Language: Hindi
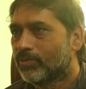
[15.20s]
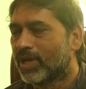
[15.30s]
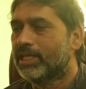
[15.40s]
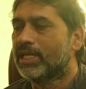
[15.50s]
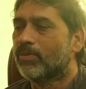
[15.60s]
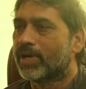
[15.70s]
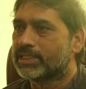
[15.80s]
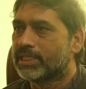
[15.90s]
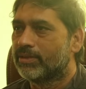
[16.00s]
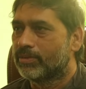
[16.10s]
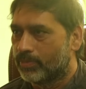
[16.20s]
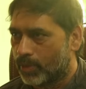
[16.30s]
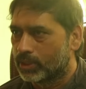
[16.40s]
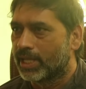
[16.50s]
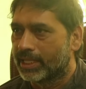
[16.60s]
मैं दिलमा जी
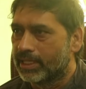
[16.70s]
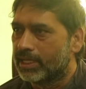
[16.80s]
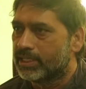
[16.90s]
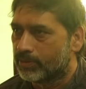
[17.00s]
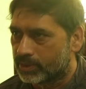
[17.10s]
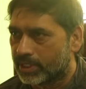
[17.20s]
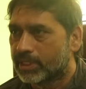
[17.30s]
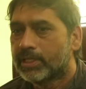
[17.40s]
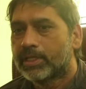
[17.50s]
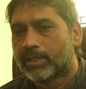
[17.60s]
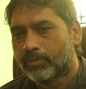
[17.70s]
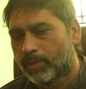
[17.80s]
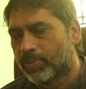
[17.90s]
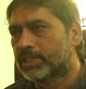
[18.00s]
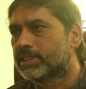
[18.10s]
बहुत आदर डी मुझे
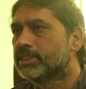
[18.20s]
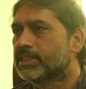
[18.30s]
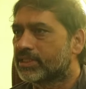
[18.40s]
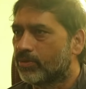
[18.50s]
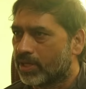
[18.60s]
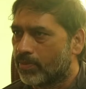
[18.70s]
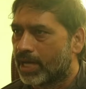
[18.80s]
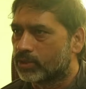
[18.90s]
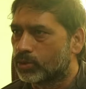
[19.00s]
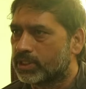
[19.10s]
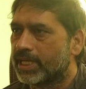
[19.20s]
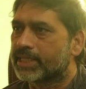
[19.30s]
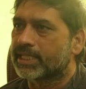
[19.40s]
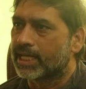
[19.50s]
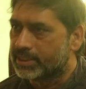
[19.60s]
विपिन सिंह जी से मेरी बात होती है
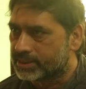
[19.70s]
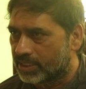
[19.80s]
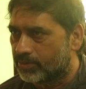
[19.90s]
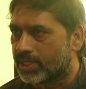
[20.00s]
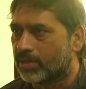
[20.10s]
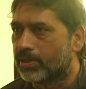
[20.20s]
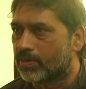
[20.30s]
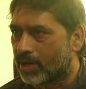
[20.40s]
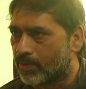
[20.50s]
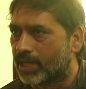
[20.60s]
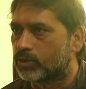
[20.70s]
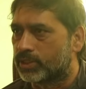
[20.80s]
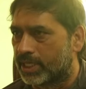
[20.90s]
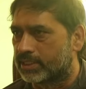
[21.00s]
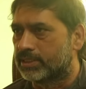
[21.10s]
अक्षरा जी से भी कभी कभार बात हो
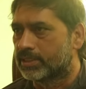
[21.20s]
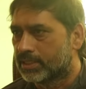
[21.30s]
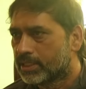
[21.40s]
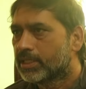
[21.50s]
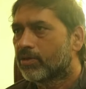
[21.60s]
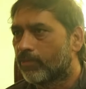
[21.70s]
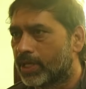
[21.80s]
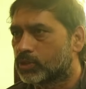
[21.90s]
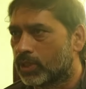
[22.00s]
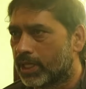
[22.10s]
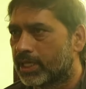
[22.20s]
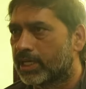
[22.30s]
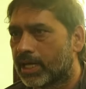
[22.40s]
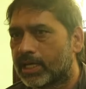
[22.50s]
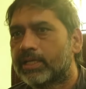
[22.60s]
जाती है व्यस्त होने के
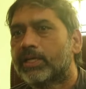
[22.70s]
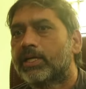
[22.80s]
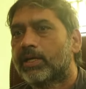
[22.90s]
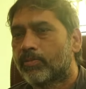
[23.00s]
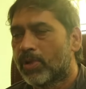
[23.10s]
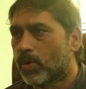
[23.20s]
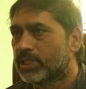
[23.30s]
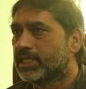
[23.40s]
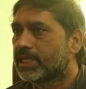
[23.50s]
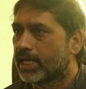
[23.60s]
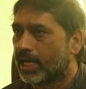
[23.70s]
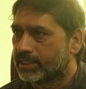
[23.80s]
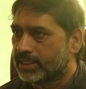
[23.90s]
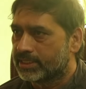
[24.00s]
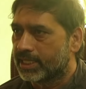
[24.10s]
कारण पवन जी के
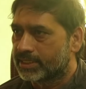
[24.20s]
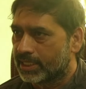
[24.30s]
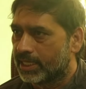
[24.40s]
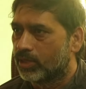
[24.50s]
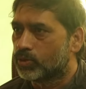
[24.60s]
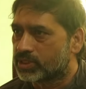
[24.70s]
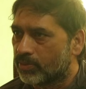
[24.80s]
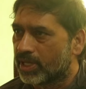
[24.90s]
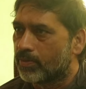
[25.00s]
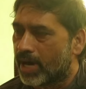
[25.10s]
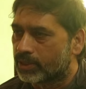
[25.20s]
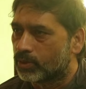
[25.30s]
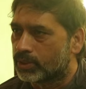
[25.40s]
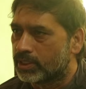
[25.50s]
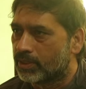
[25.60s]
अजीत चाचा है उनसे मेरी बात
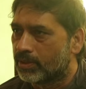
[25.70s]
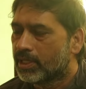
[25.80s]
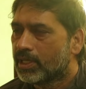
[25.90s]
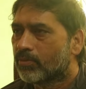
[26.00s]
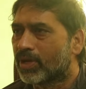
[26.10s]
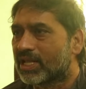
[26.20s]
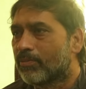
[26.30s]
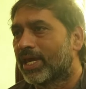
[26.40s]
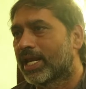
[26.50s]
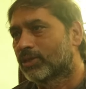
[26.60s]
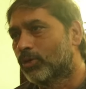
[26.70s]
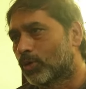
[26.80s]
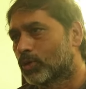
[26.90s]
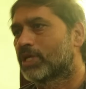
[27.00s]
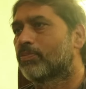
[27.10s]
होती है मतलब मेरा
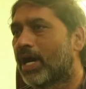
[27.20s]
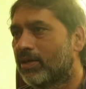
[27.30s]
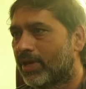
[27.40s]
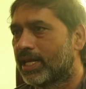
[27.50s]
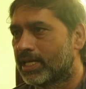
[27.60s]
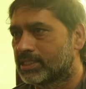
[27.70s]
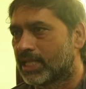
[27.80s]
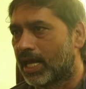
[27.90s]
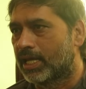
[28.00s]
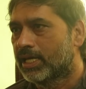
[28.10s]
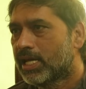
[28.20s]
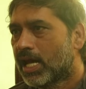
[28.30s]
दोनों से पारिवारिक रिश्ता है